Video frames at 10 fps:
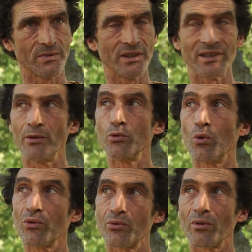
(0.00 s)
il y a une
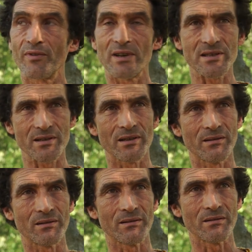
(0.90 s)
grosse surface et,
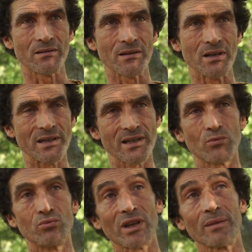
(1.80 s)
euh, ça
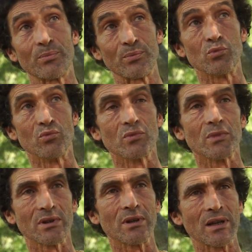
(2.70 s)
coûterait
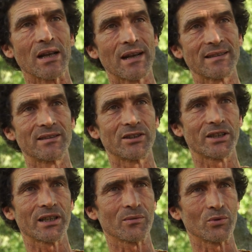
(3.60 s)
assez
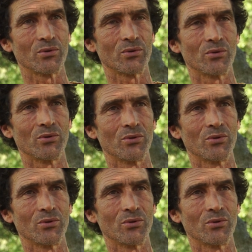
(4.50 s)
cher de,